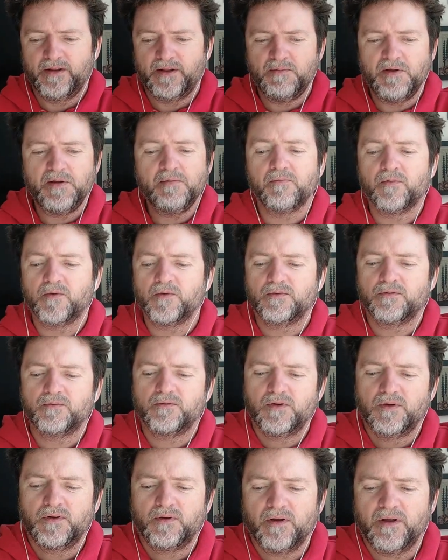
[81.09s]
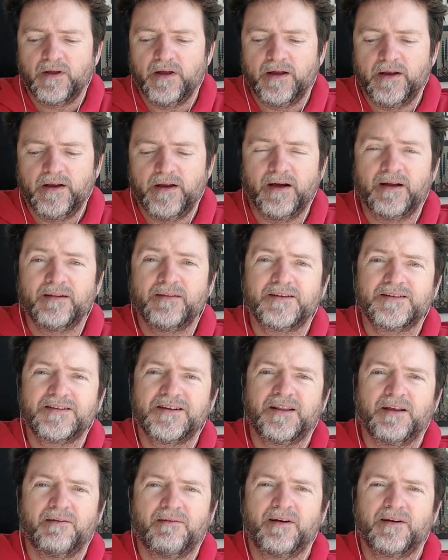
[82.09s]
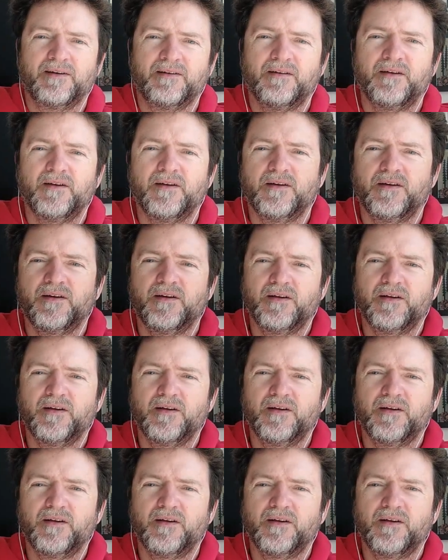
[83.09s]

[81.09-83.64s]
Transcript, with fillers: ti mismo que antes estaban